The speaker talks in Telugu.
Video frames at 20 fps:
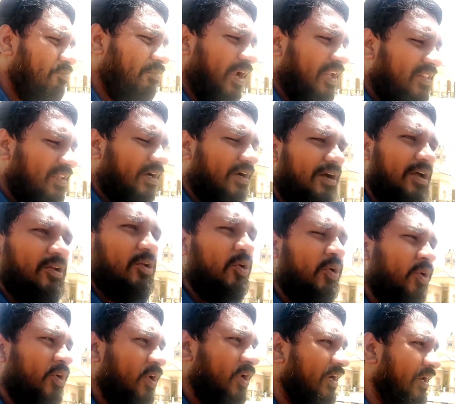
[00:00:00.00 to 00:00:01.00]
మంతకాల్లో
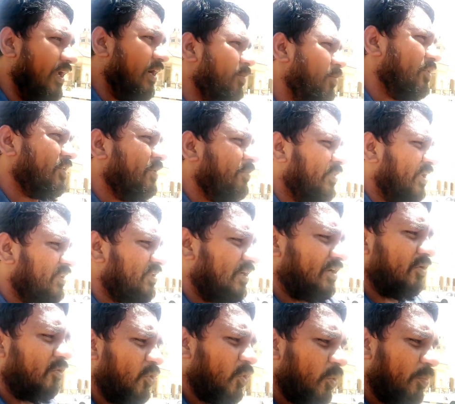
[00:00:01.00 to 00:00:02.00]
ఉన్నారు లేకపోతే
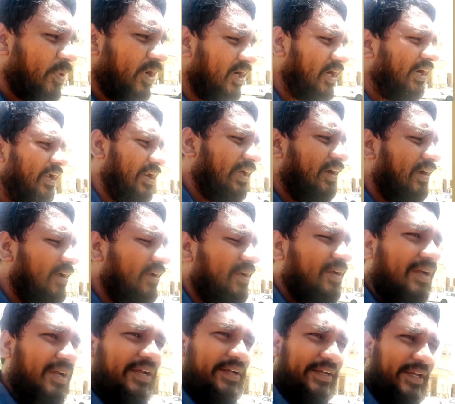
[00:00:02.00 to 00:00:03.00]
మంతక రోడ్డు పక్కన
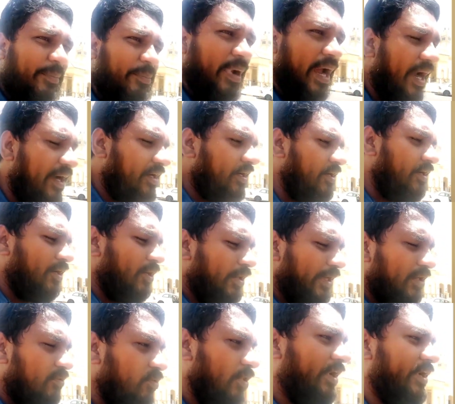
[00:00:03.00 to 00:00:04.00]
ఈ బ్యాటరీ నీళ్లు
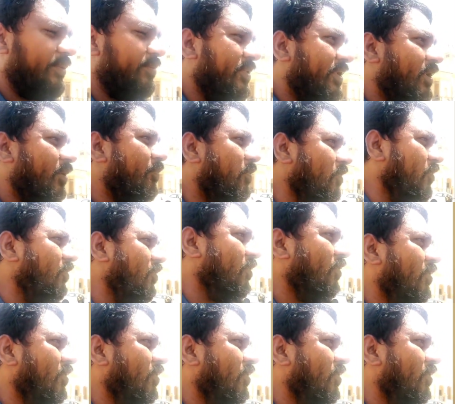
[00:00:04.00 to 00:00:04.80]
ఎక్కువ అయిపోయినప్పుడు